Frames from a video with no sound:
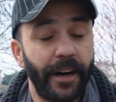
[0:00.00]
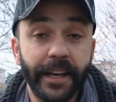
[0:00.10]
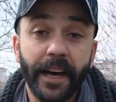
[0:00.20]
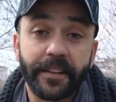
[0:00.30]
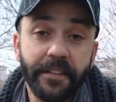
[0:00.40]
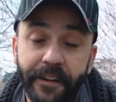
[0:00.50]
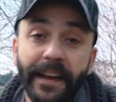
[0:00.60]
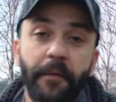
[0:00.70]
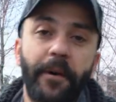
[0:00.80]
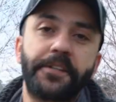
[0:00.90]
Hayatını
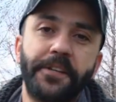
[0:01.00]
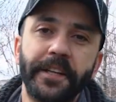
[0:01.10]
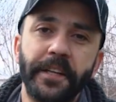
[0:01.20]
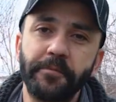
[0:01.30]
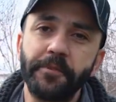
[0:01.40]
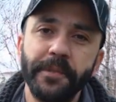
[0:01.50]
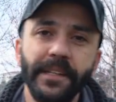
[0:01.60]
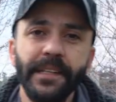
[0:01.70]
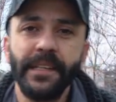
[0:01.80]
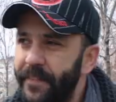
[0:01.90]
Fenerbahçe'ye adamış
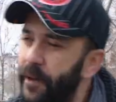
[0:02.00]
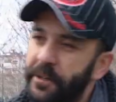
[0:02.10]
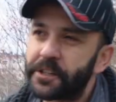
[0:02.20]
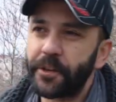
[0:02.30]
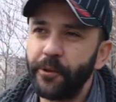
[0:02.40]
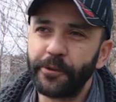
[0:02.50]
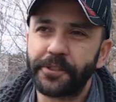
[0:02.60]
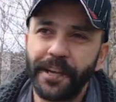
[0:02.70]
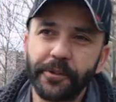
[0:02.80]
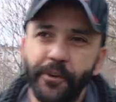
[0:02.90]
biri ve başarılı
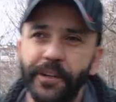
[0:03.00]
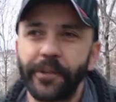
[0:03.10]
olacağına çok